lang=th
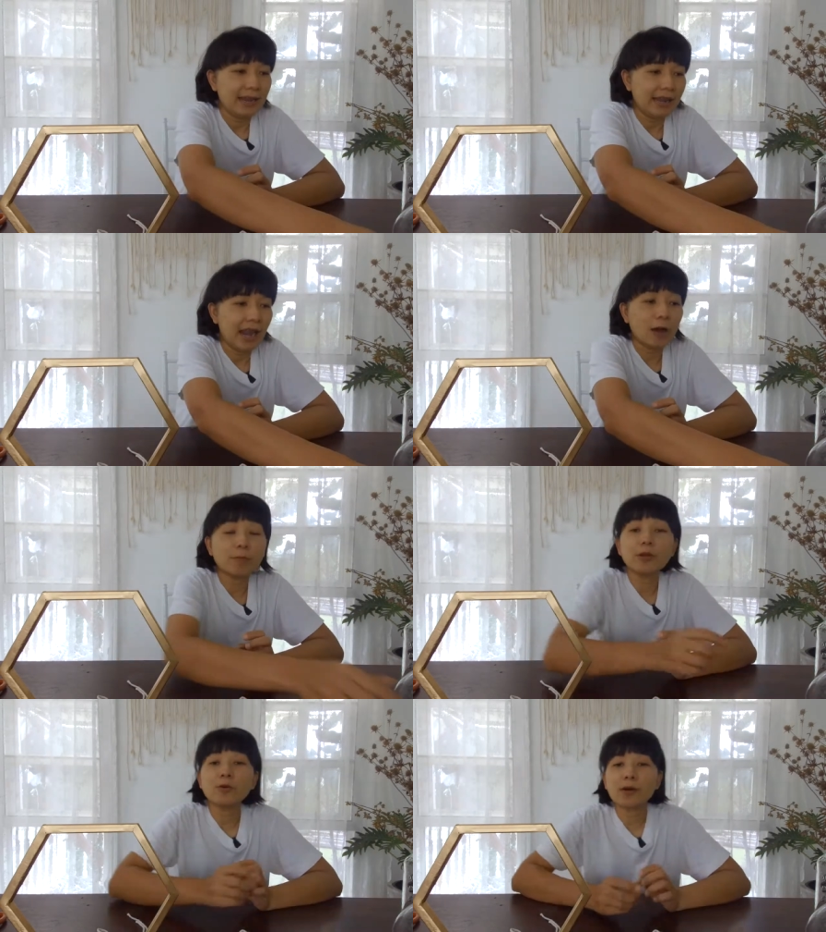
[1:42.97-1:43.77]
เดี๋ยวเรา
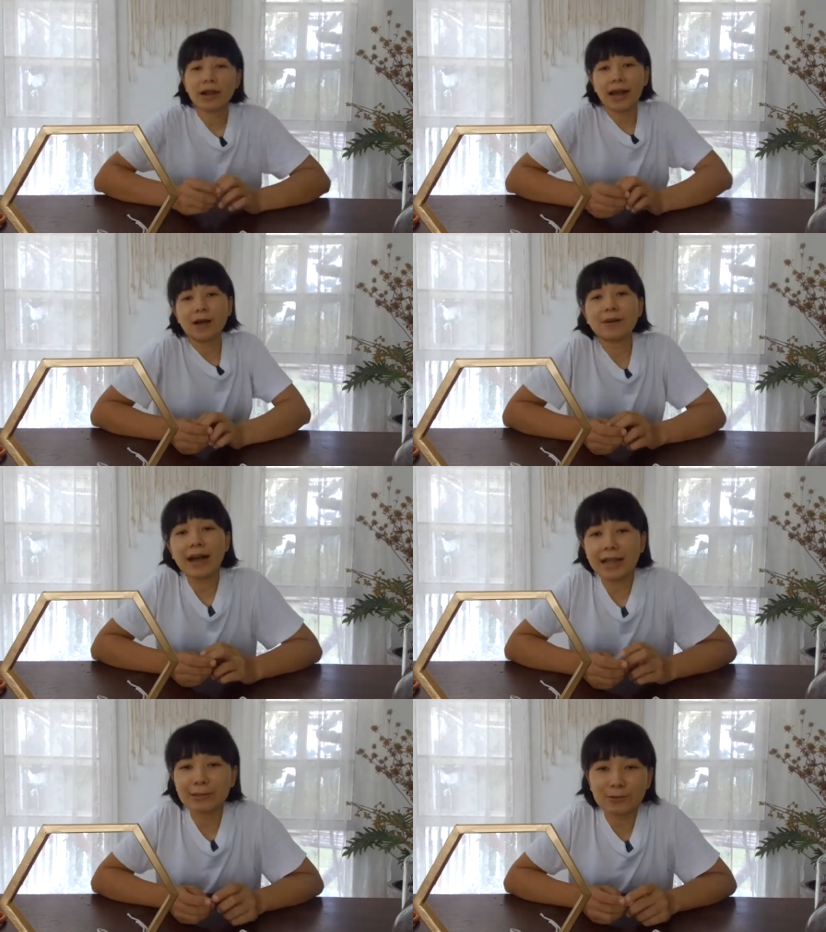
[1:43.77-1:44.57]
มาดูกันนะคะว่า
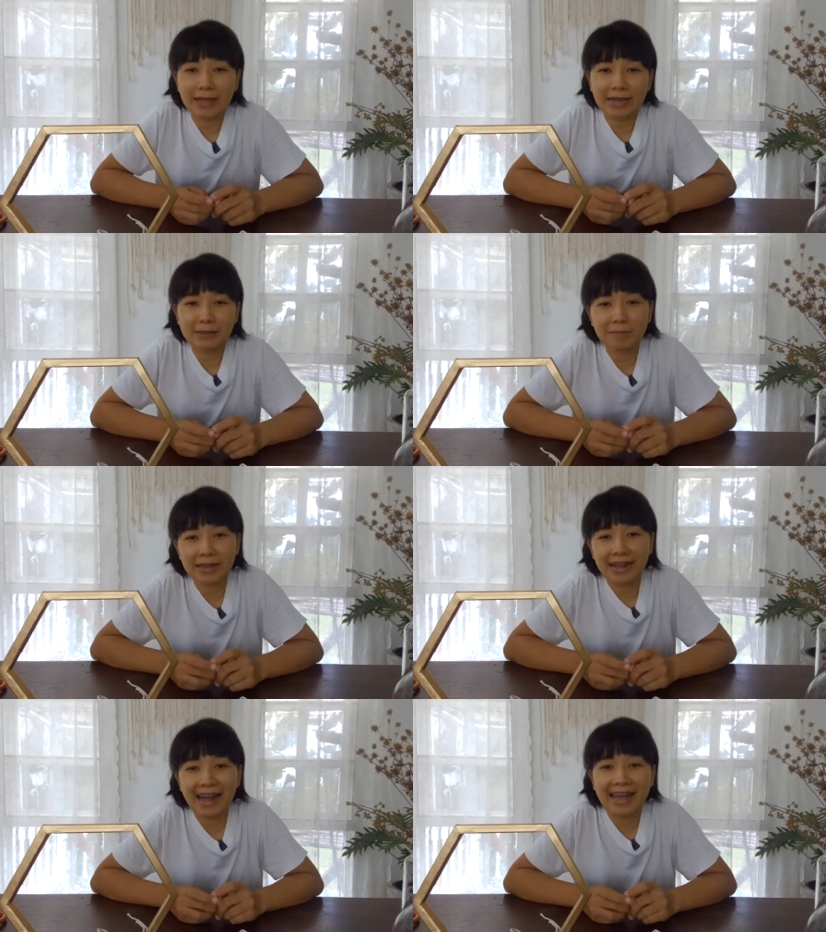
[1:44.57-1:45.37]
งานตกแต่งจะเป็น
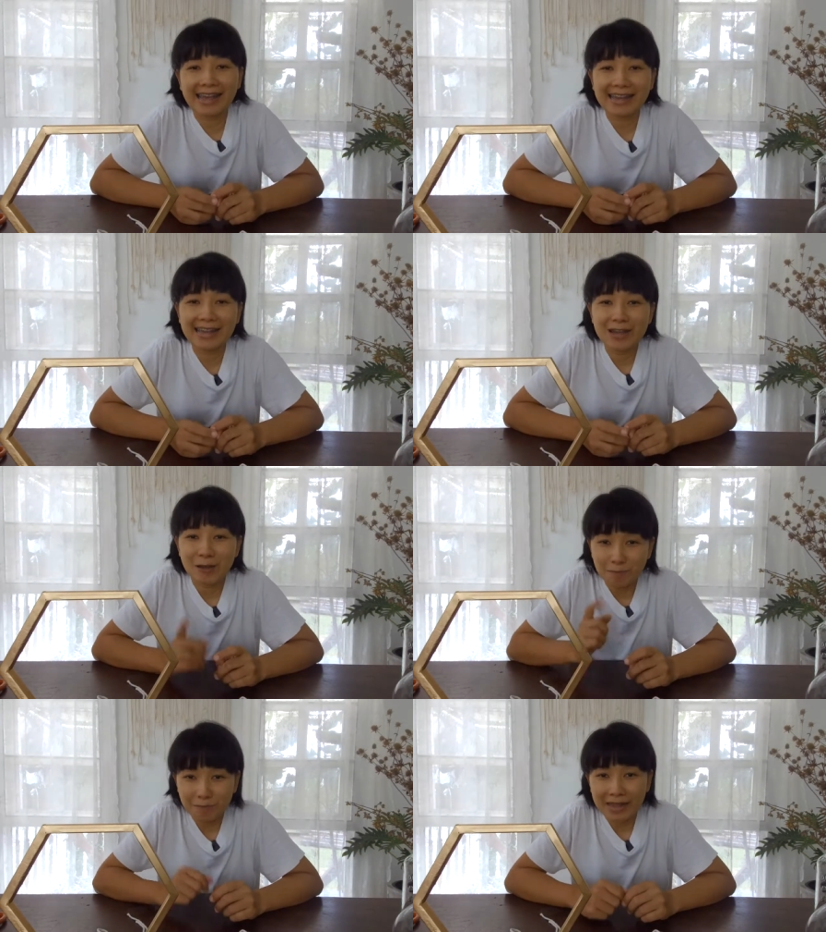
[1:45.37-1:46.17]
ยังไง
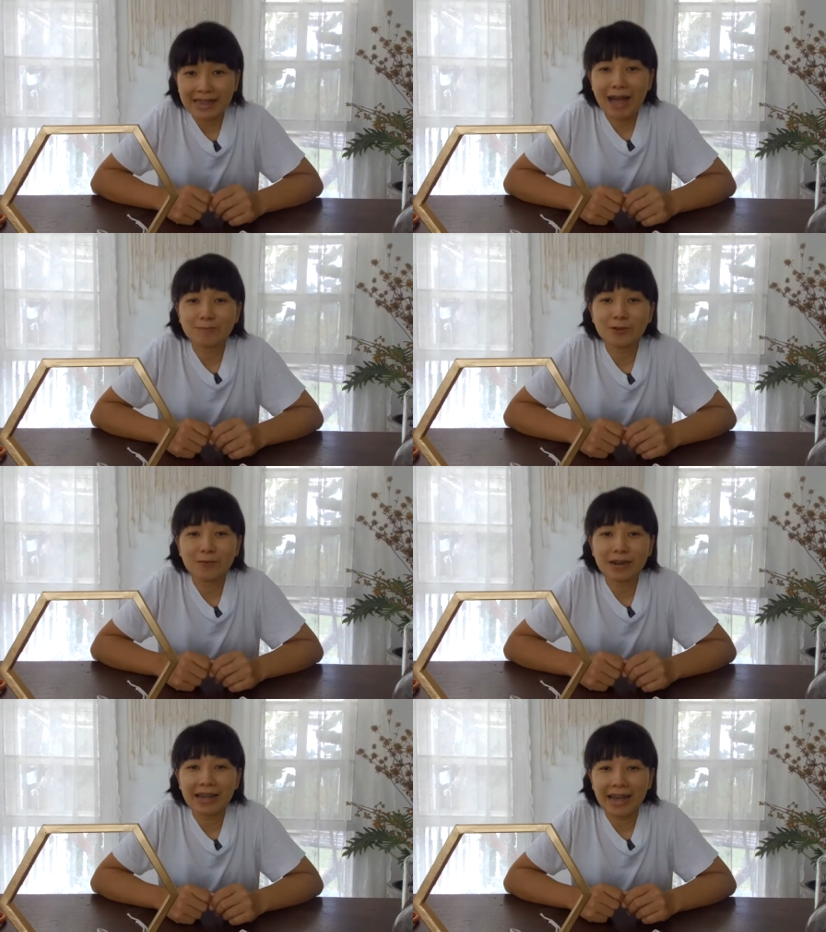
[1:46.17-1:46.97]
ไปตามชม
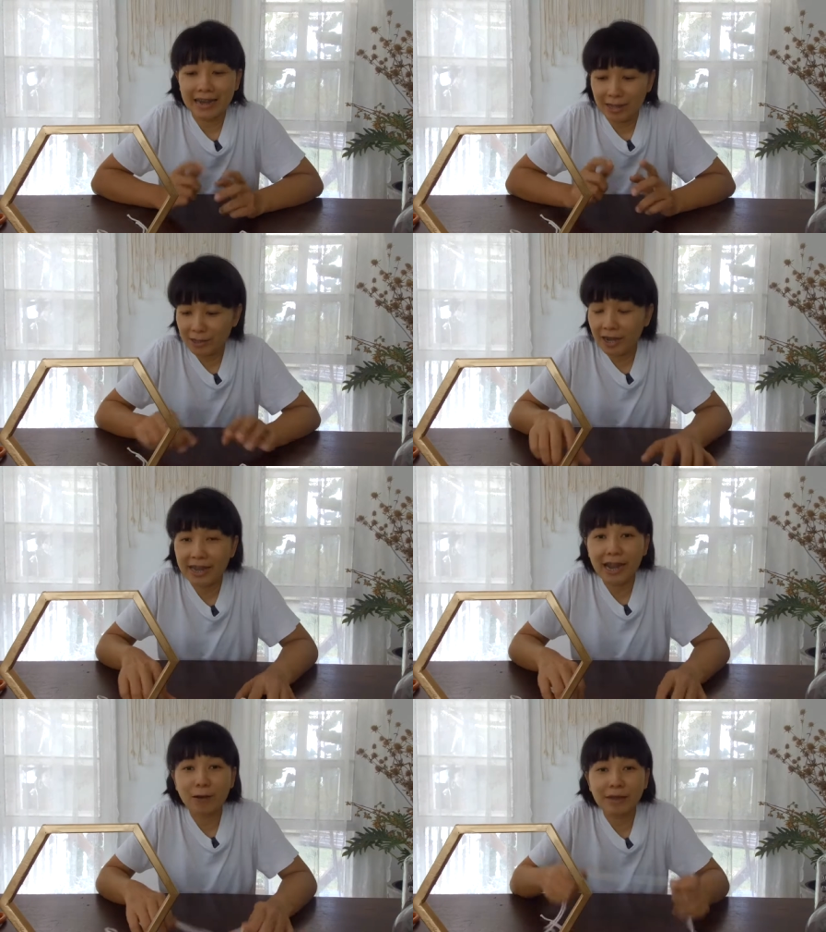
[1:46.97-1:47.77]
กันเลยค่ะเดี๋ยวตอน
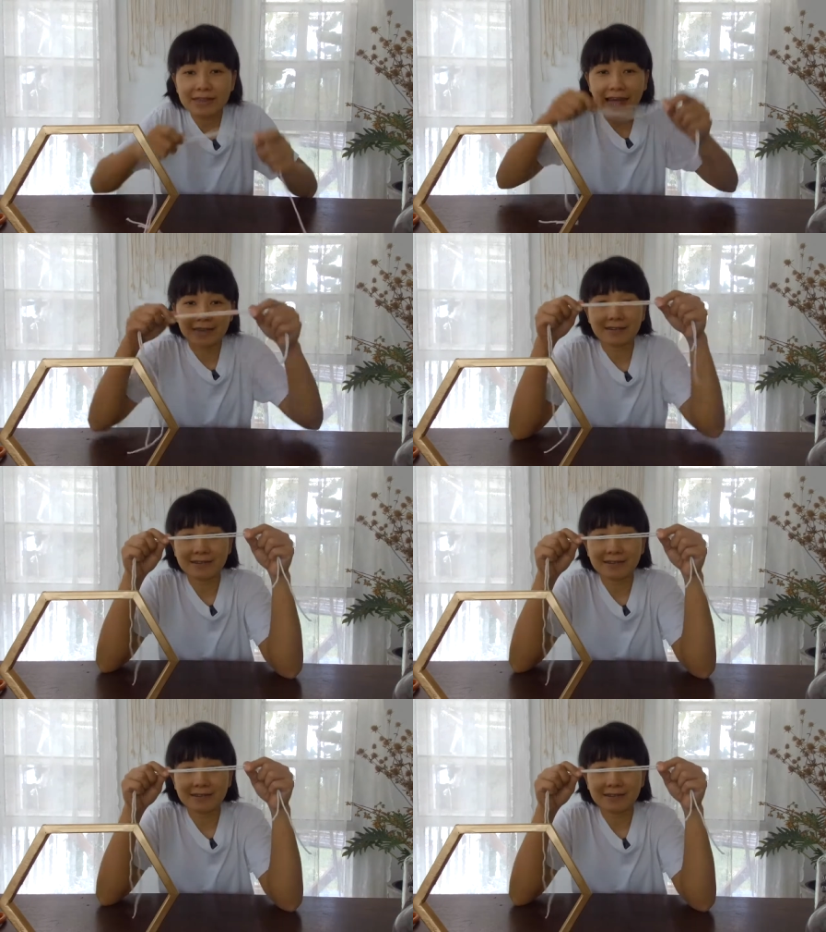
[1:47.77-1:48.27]
นี้เราไปตัด